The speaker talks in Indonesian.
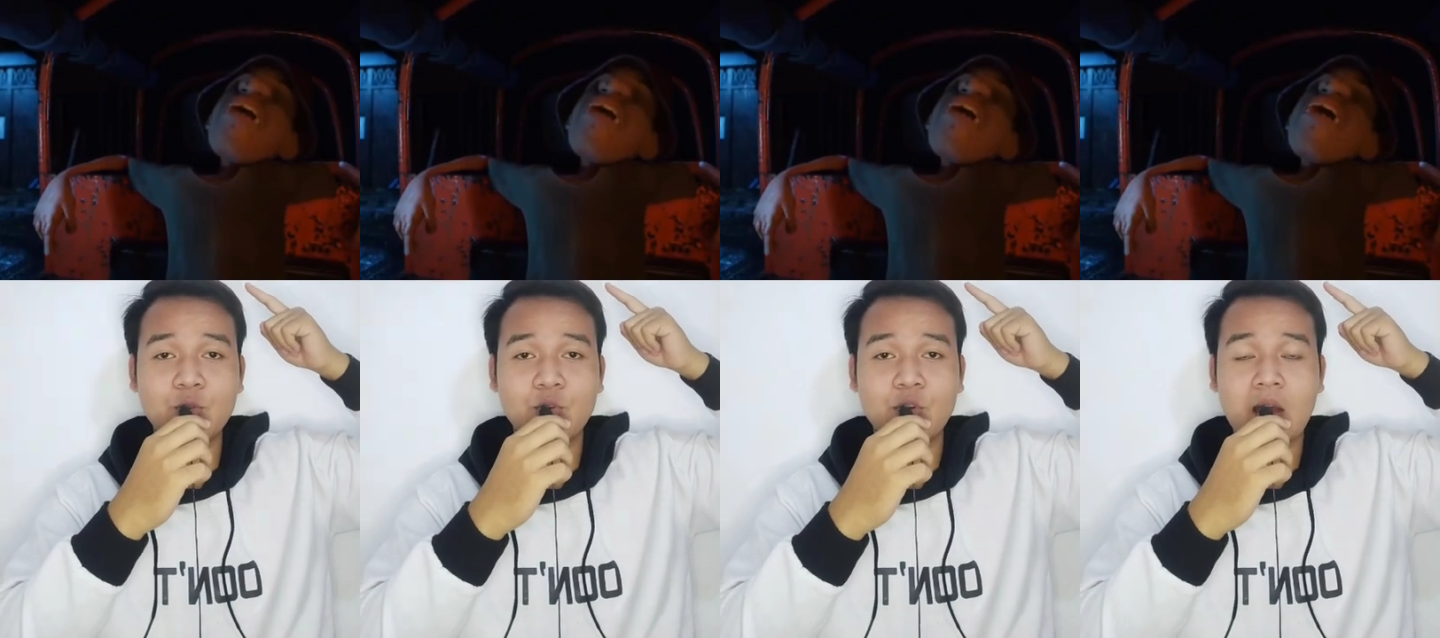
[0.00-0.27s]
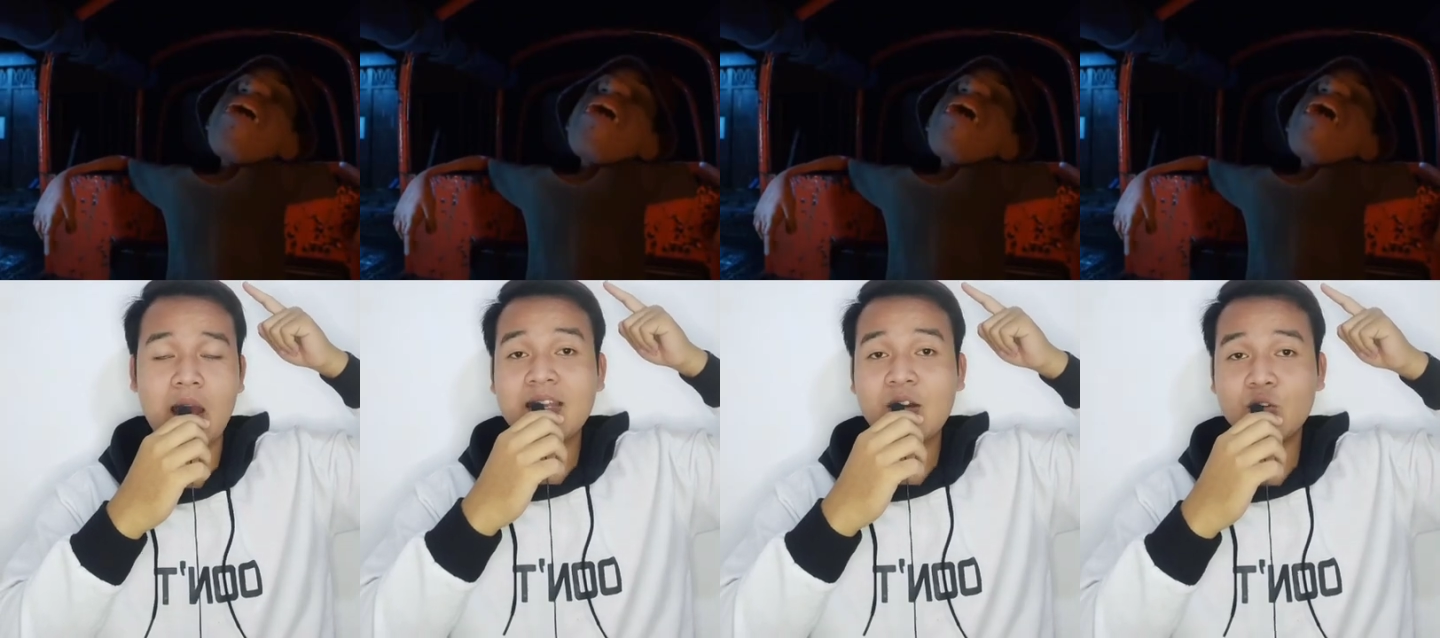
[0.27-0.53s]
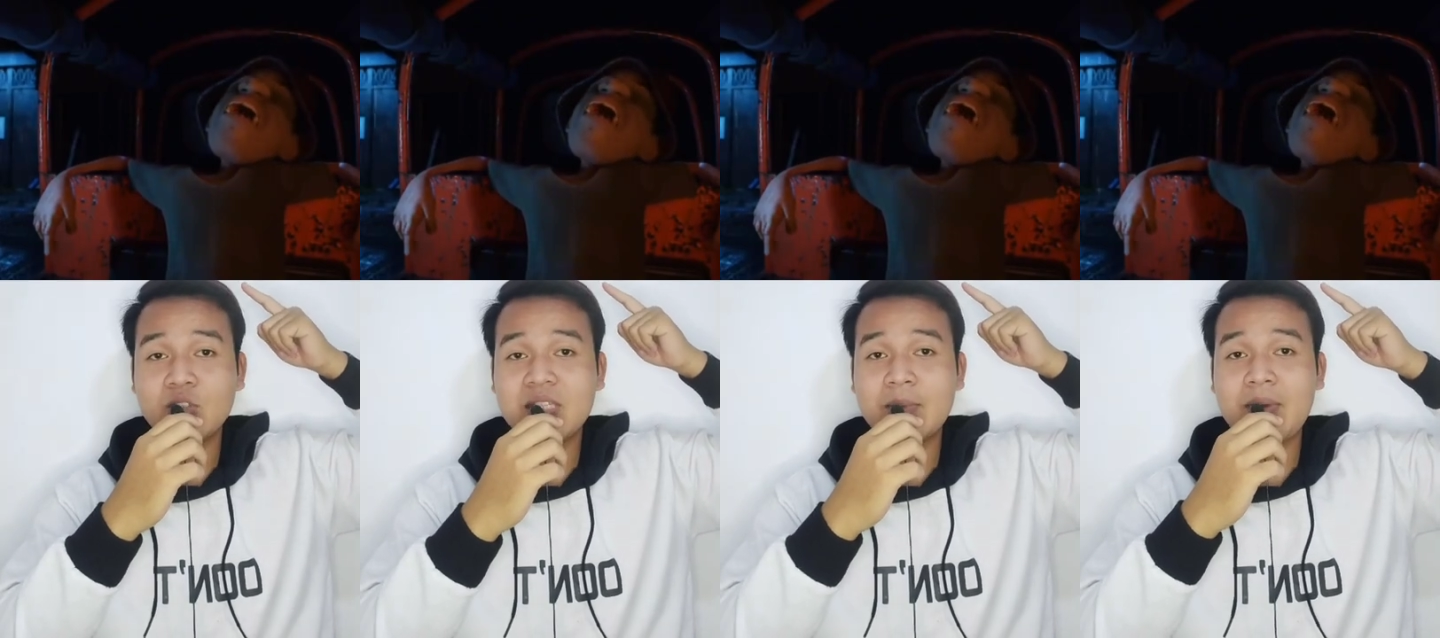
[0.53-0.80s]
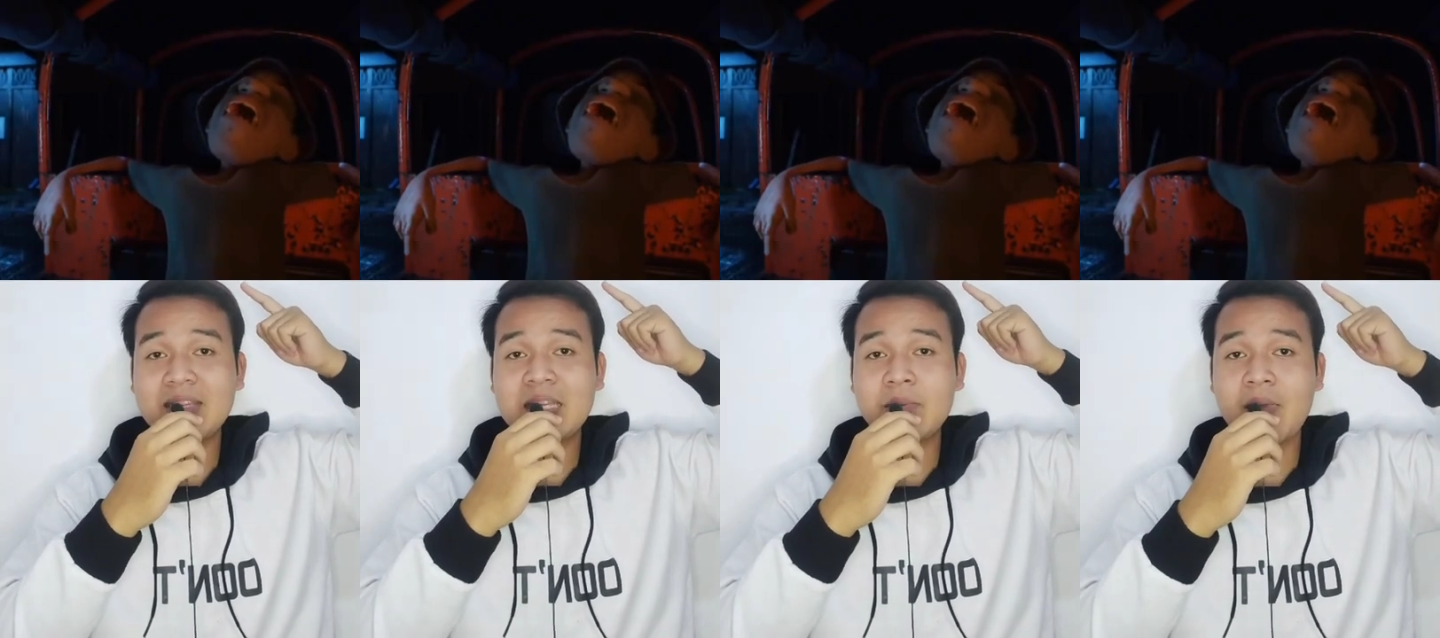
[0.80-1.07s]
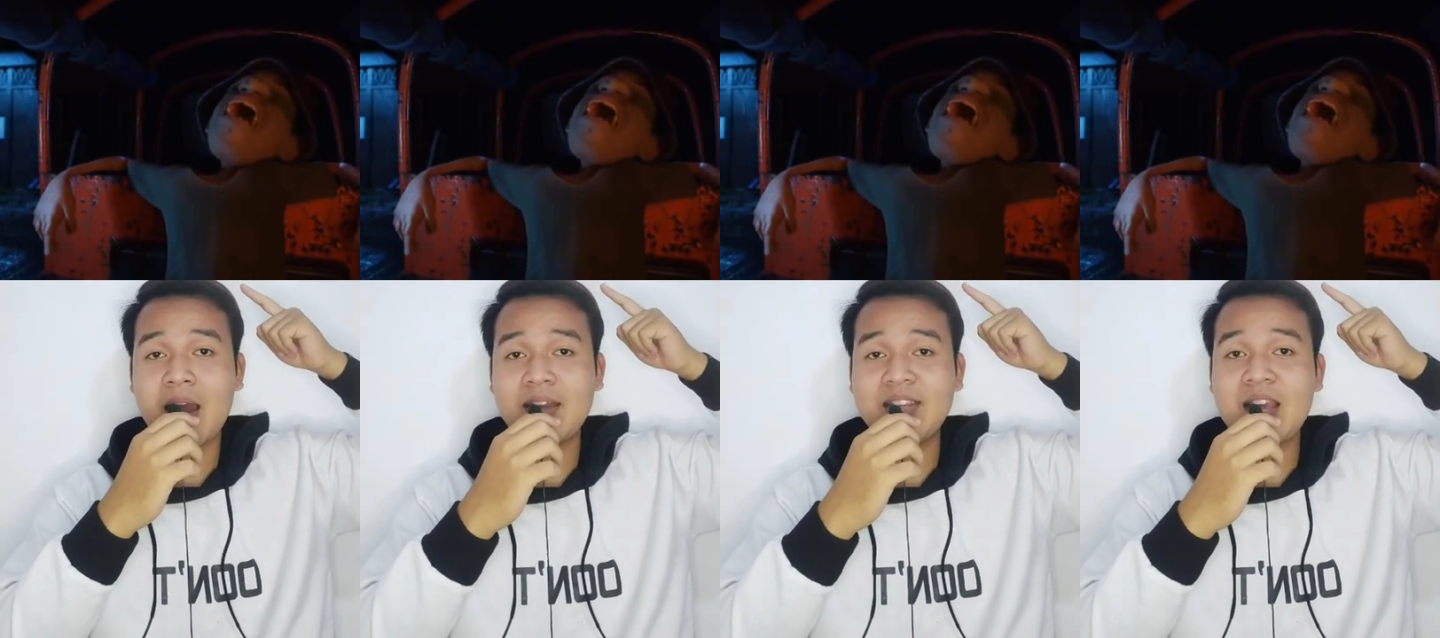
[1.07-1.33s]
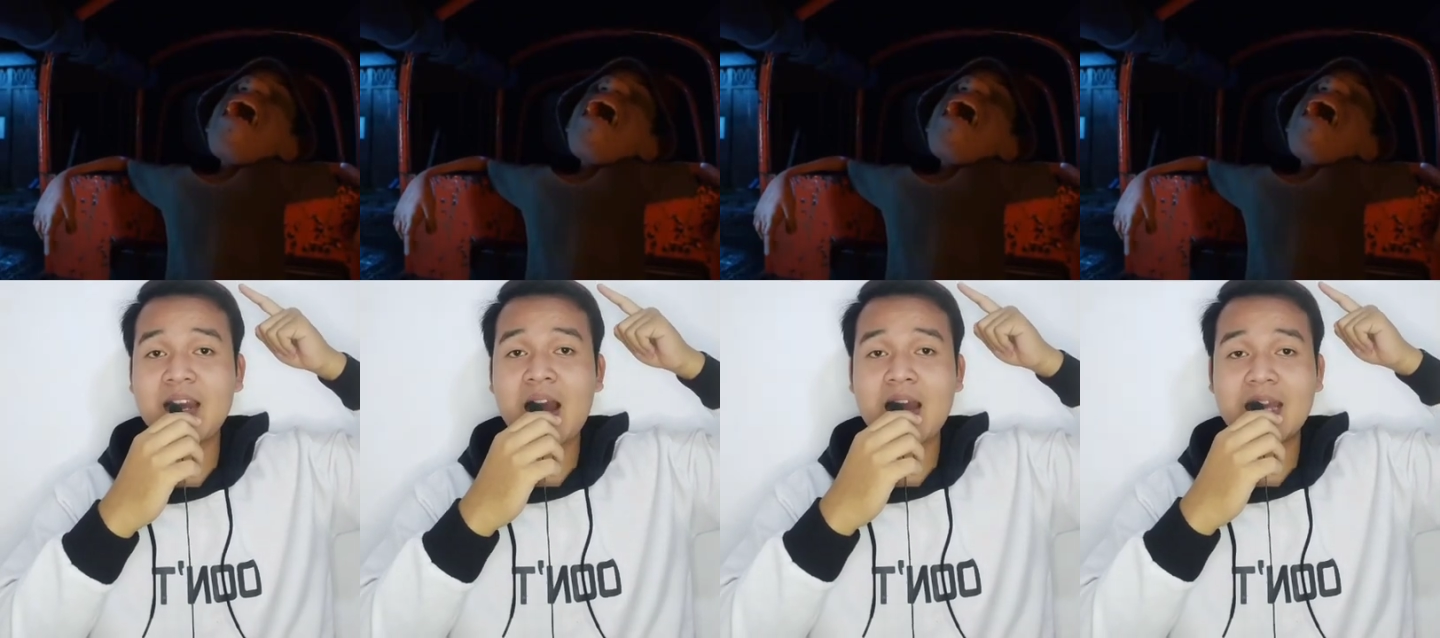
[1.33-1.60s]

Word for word: tuh. Terus tiba-tiba dia